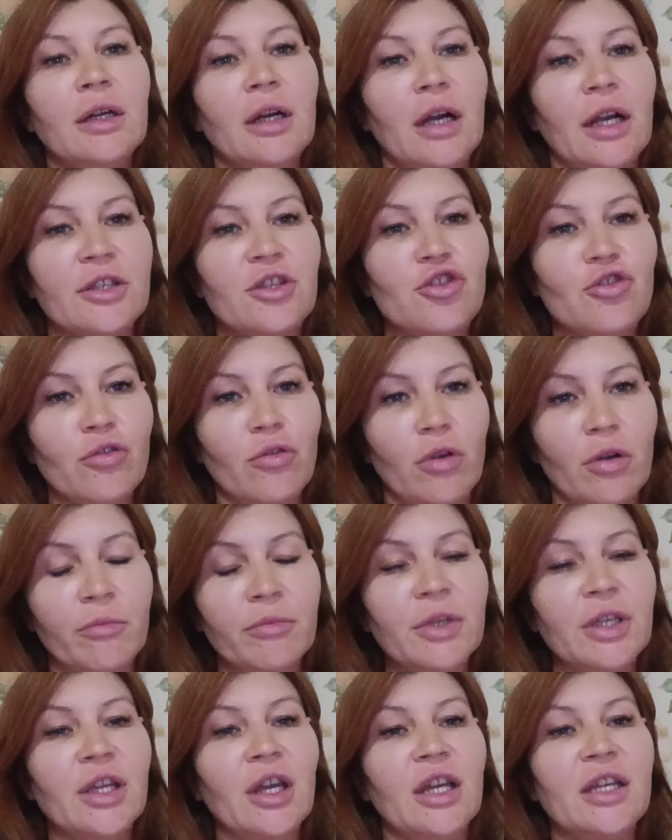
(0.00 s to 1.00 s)
о
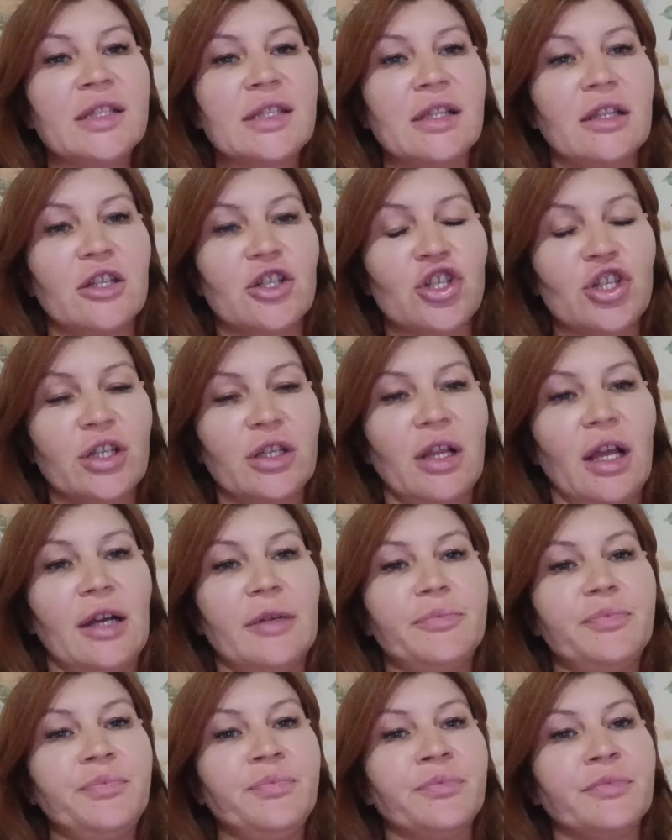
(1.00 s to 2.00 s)
чем я
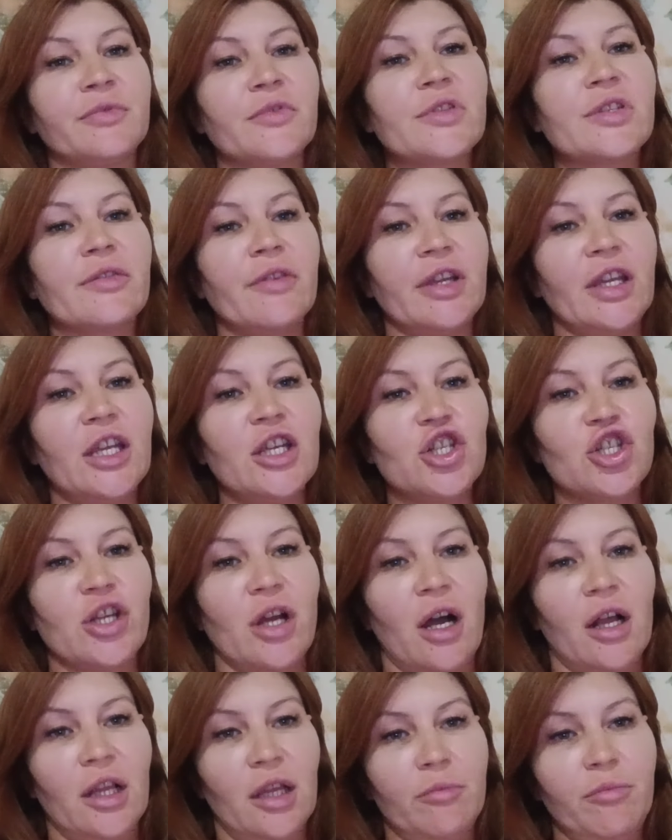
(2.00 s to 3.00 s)
изложила в своей
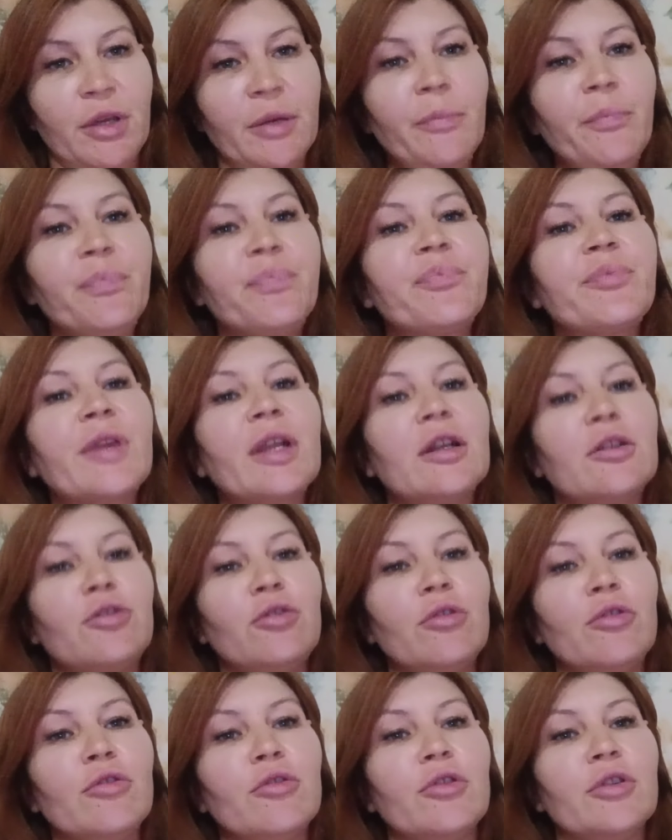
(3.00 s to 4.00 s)
жалобе,
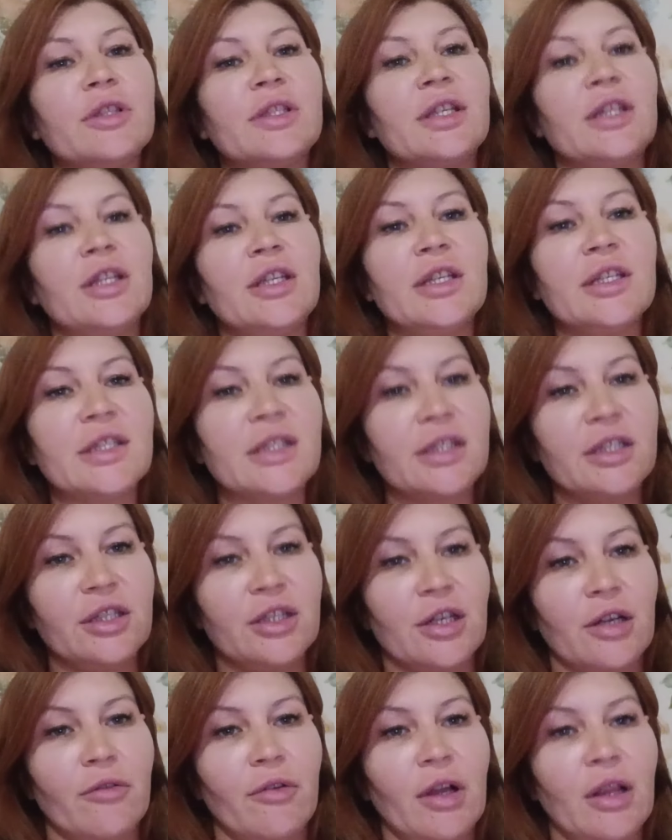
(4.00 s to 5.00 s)
которую
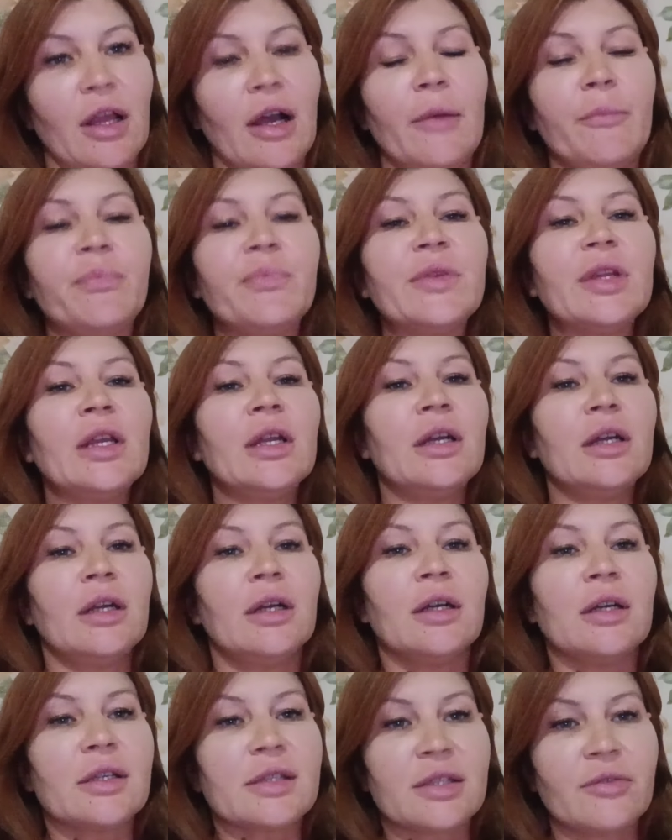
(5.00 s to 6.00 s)
зарегистрировала
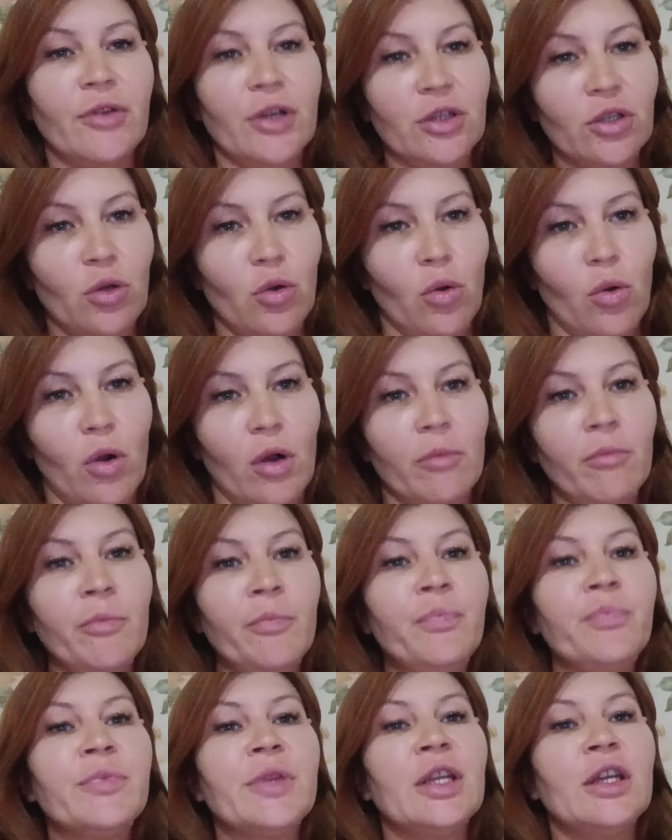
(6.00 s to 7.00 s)

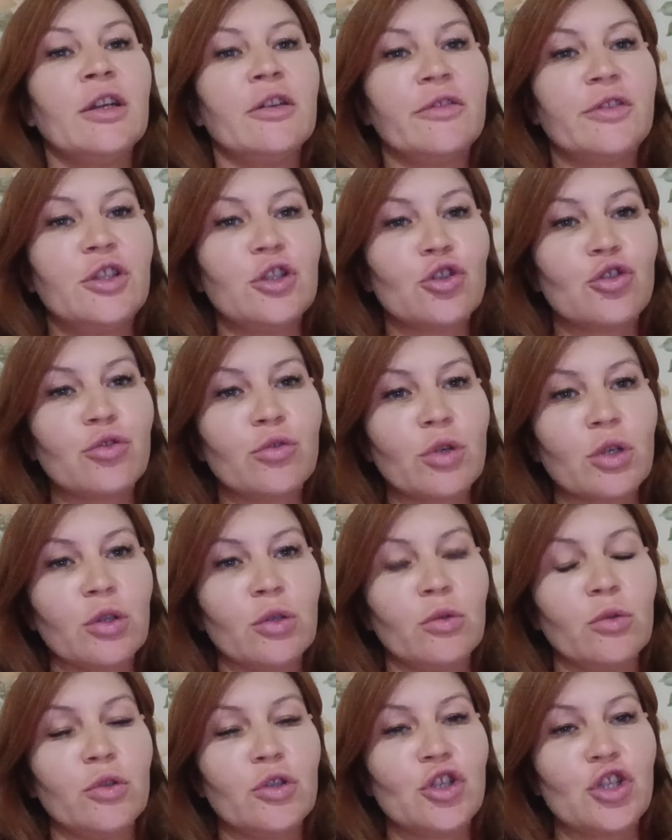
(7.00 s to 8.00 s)
звонком в
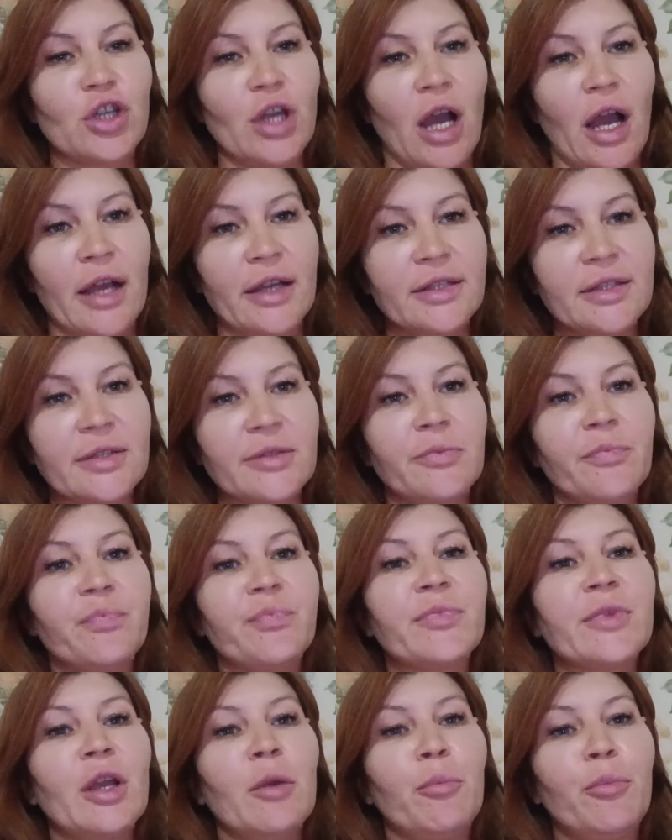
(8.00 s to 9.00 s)
дежурную часть
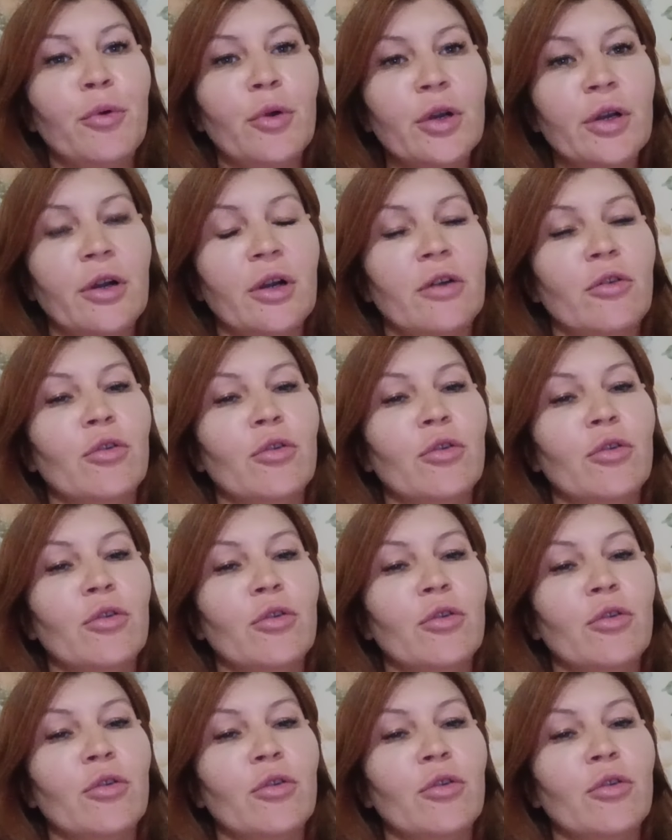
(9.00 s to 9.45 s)
по